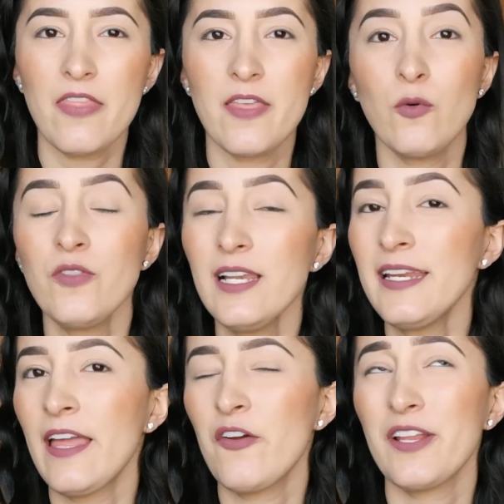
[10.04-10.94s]
de un
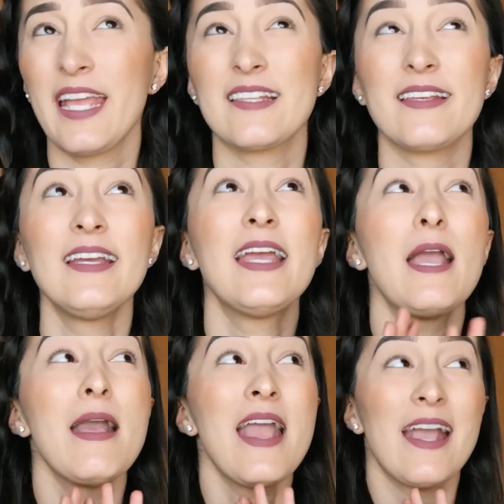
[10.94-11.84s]
delineador que hace
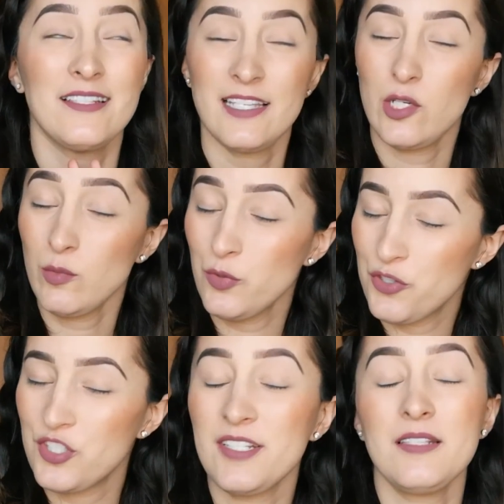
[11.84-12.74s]
en serio
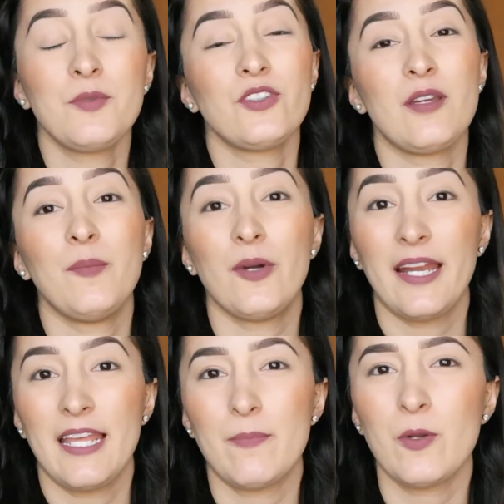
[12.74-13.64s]
muchísimo tiempo,
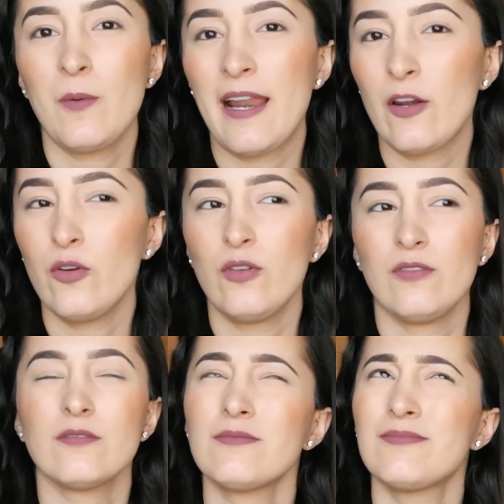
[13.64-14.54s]
quería
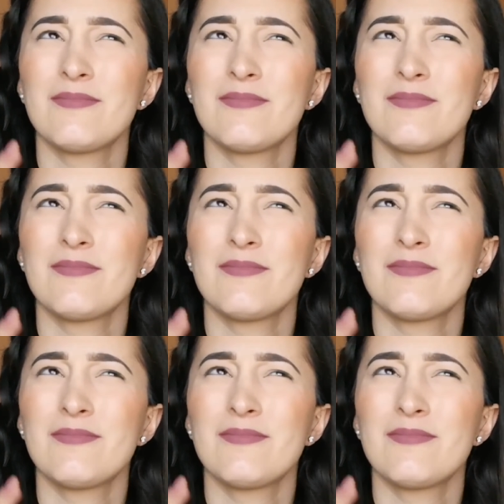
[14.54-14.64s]
probarlo